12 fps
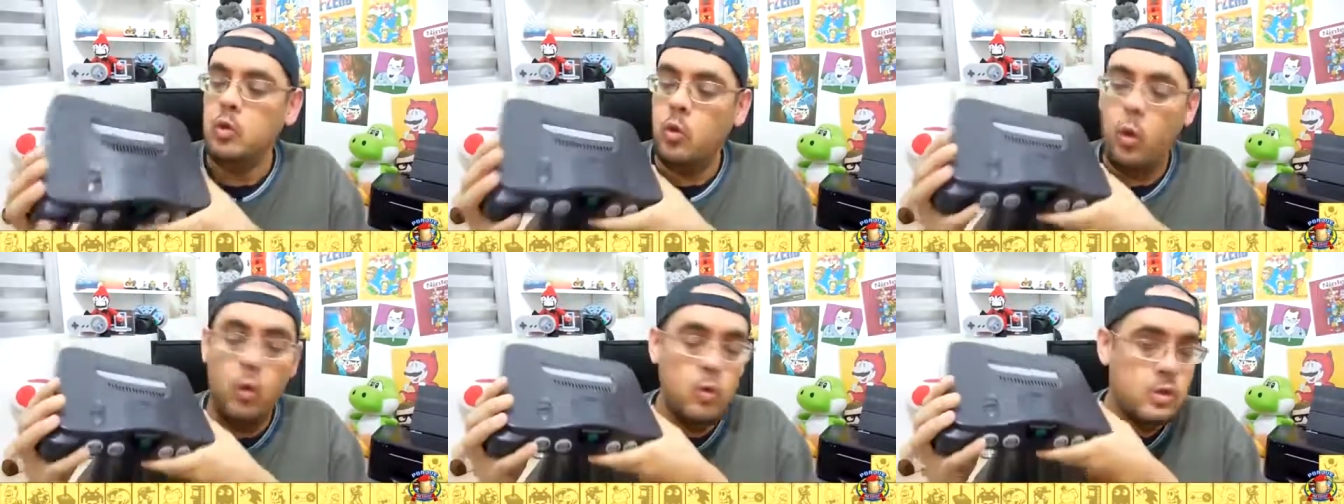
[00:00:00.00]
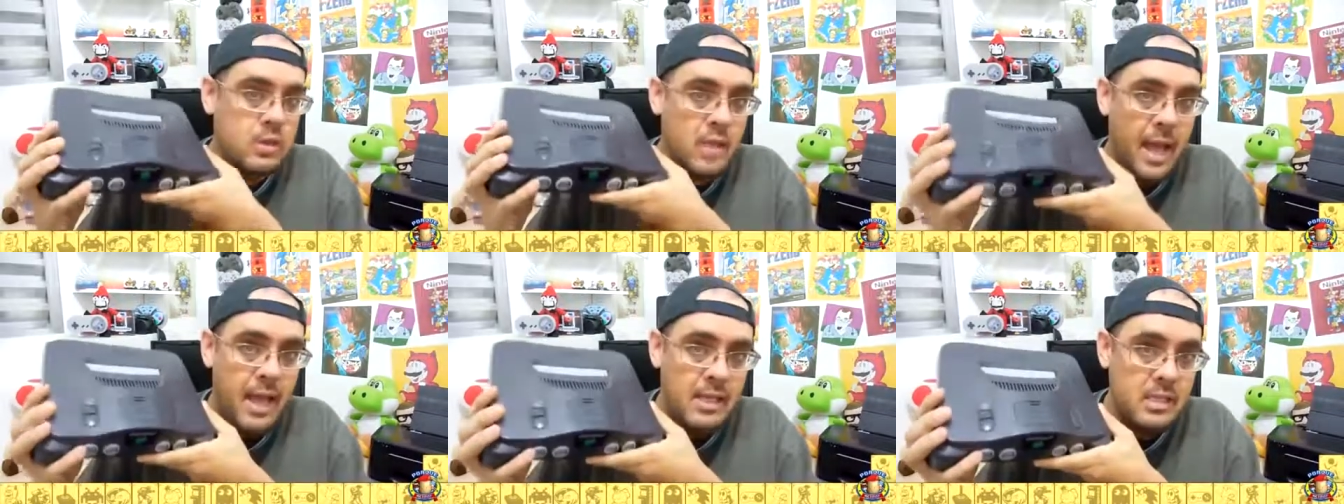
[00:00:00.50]
Com os
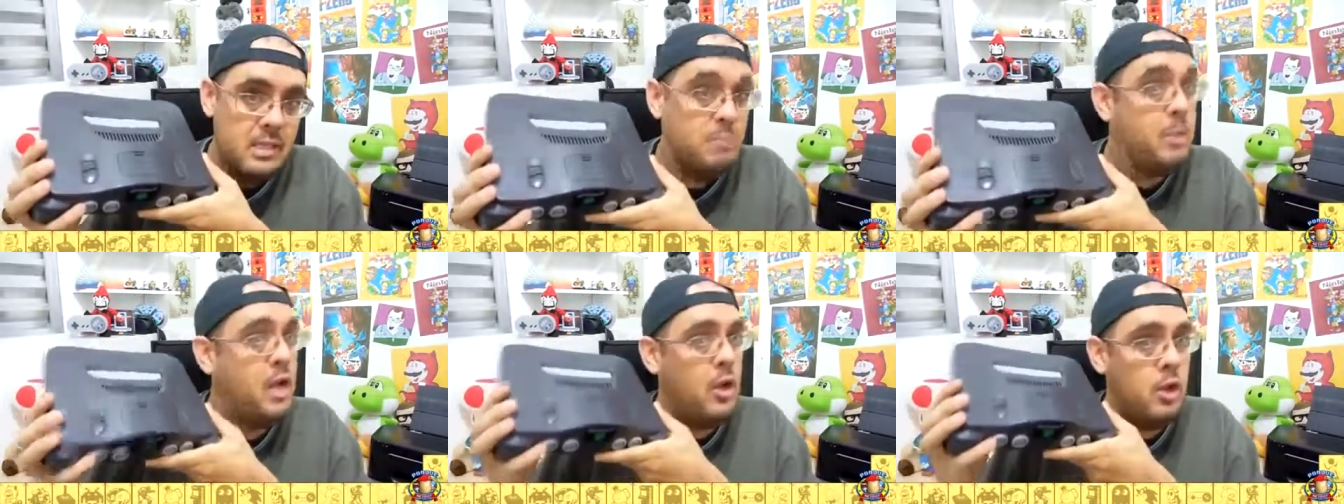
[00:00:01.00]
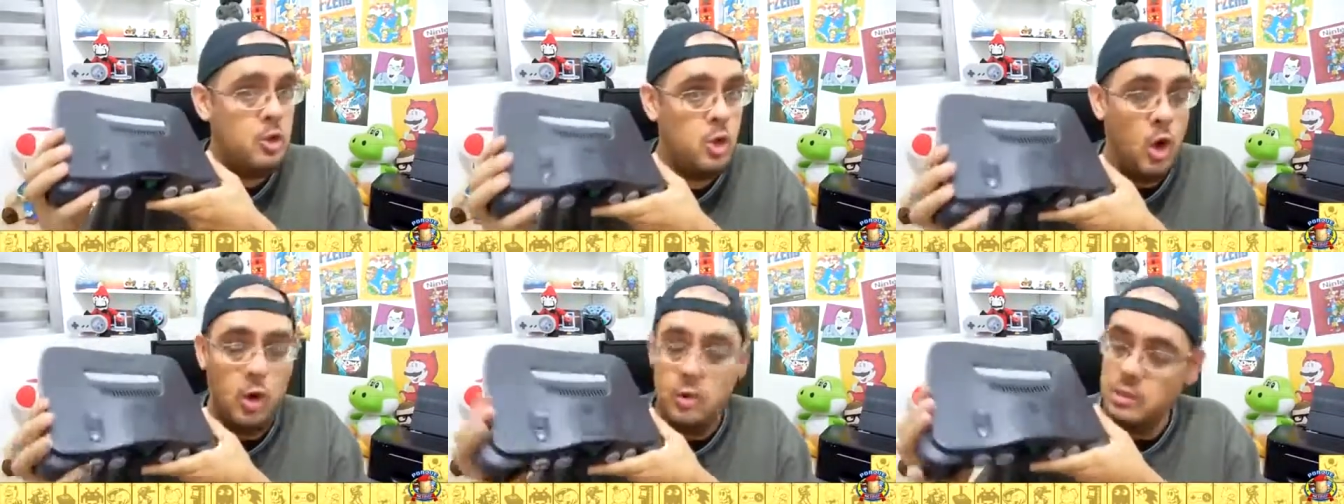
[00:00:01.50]
10 melhores
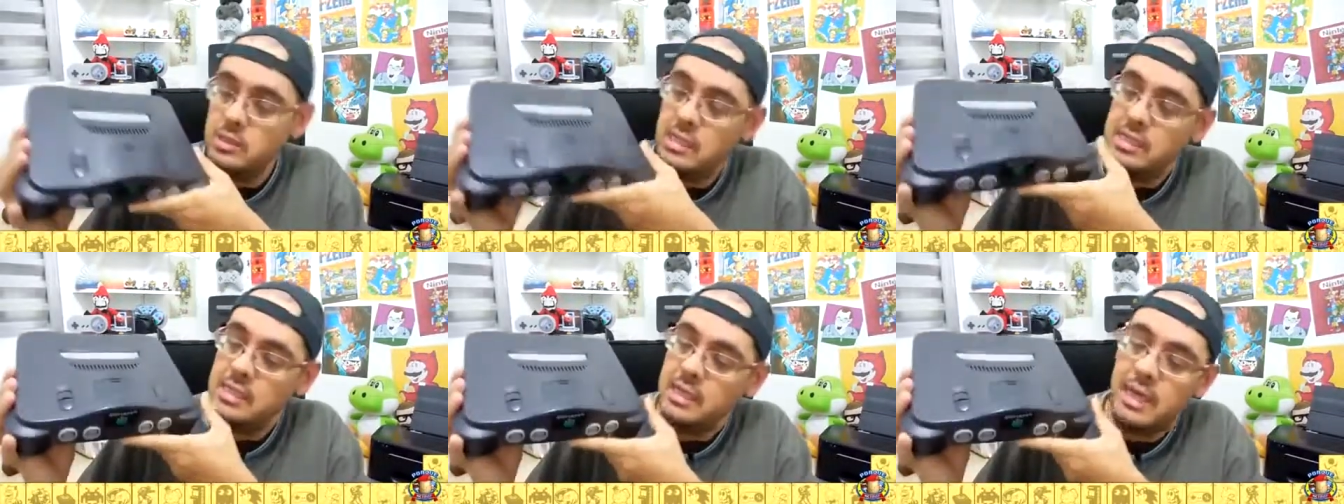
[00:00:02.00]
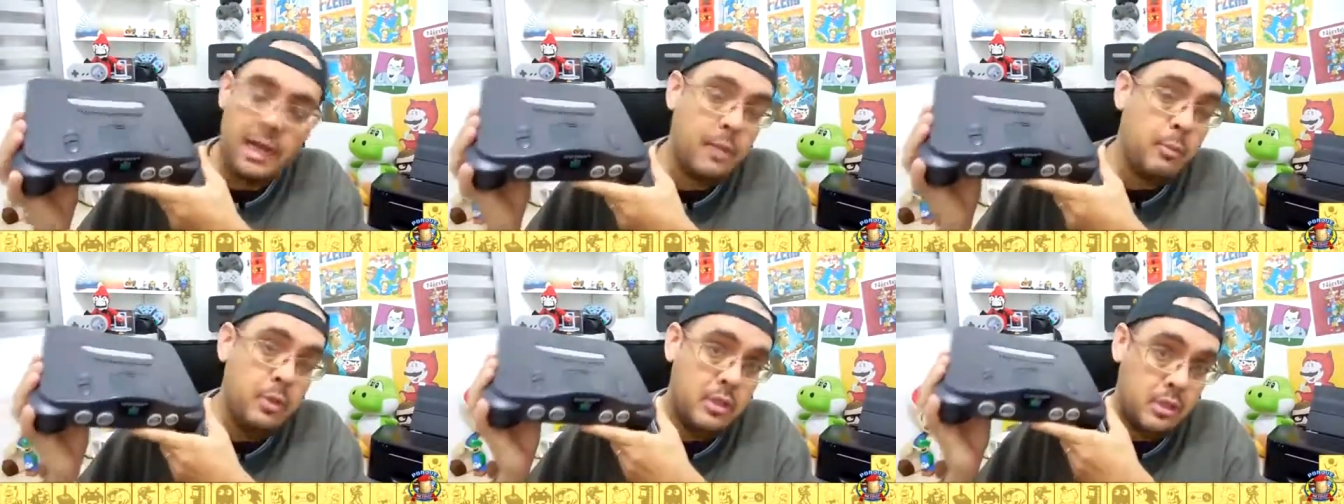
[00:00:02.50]
jogos desse cara
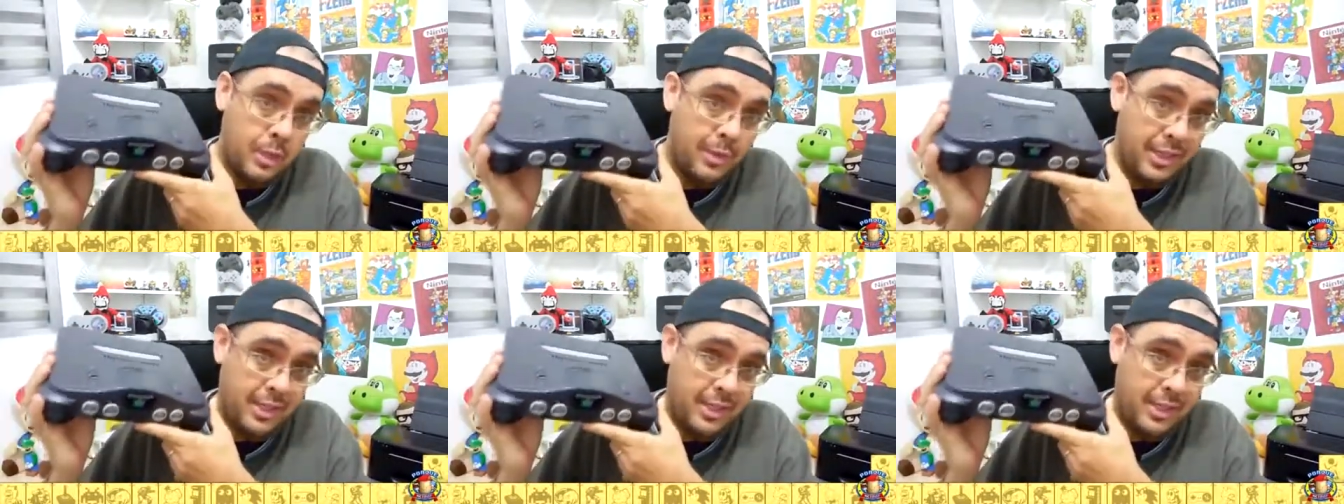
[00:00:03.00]
bonitão